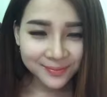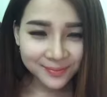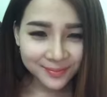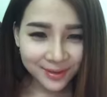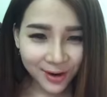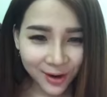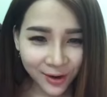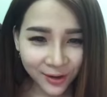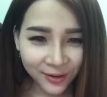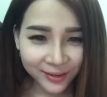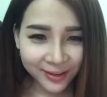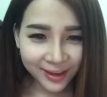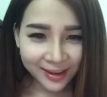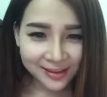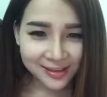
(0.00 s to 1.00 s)
Rồi
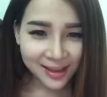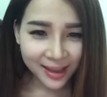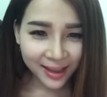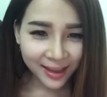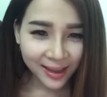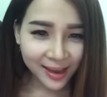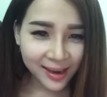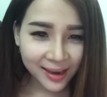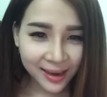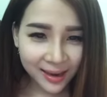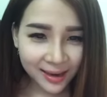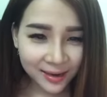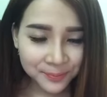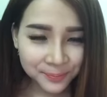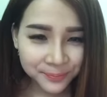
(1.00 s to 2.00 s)
chị
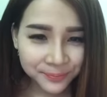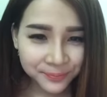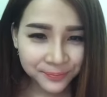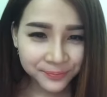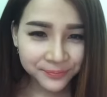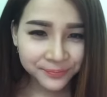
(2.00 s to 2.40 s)
sẽ um,